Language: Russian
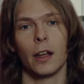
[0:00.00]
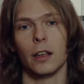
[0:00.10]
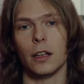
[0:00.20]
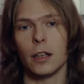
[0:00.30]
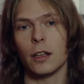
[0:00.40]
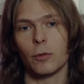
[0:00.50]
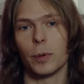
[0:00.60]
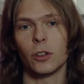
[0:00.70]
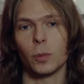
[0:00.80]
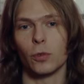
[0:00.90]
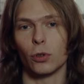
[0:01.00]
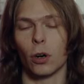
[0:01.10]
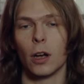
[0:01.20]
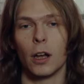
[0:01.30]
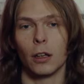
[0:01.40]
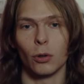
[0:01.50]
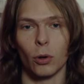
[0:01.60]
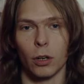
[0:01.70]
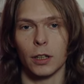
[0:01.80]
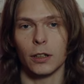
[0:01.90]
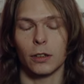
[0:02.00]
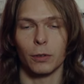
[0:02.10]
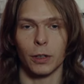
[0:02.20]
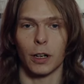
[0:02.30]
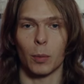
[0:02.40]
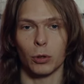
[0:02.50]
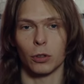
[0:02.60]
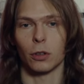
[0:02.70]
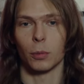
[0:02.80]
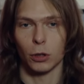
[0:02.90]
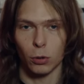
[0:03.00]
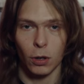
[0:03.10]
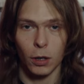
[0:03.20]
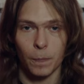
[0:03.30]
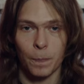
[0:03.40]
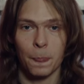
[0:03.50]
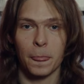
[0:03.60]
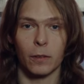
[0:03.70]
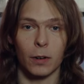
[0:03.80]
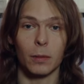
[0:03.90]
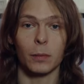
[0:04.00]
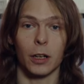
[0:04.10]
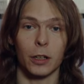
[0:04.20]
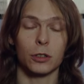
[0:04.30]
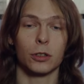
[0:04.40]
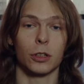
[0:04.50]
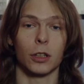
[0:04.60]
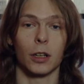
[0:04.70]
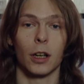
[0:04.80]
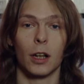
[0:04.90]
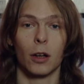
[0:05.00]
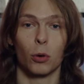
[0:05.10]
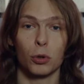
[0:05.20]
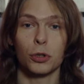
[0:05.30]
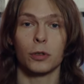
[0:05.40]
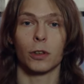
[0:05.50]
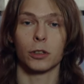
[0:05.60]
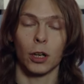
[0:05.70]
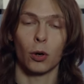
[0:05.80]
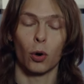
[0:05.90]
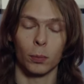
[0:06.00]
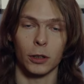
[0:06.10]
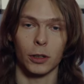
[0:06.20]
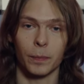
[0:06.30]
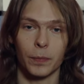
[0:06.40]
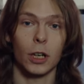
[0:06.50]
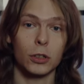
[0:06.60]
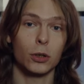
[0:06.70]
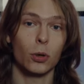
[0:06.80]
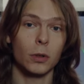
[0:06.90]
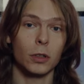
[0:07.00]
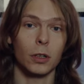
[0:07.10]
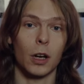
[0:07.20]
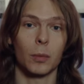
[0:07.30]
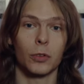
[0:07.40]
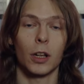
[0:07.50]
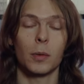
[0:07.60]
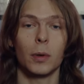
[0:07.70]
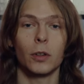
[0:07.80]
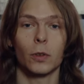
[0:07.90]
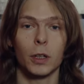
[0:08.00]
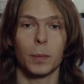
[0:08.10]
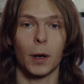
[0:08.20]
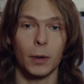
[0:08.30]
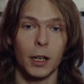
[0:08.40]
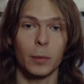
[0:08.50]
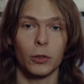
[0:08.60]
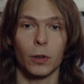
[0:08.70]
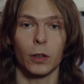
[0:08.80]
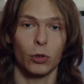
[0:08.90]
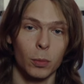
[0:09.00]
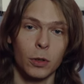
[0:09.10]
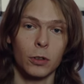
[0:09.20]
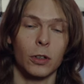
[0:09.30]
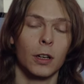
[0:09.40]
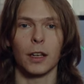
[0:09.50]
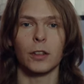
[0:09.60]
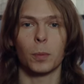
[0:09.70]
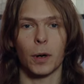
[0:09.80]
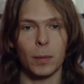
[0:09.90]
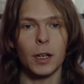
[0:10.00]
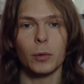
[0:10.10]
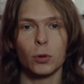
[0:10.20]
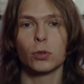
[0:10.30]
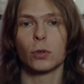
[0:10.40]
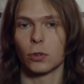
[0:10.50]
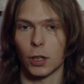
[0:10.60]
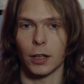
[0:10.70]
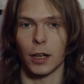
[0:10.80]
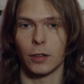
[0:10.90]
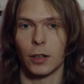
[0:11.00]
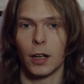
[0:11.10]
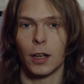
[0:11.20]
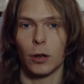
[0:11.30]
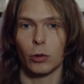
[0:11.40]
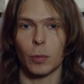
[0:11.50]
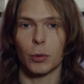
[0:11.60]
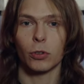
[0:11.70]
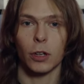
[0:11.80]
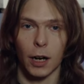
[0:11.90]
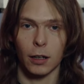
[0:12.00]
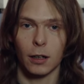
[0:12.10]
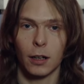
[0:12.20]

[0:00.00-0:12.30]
И, в принципе, все. Но если вы работаете на мониторах, вам, конечно же, очень важна комната. Каждая комната, как мы знаем, имеет свои проблемы, свои особенности. И эти проблемы нужно устранять. И вот вопрос как?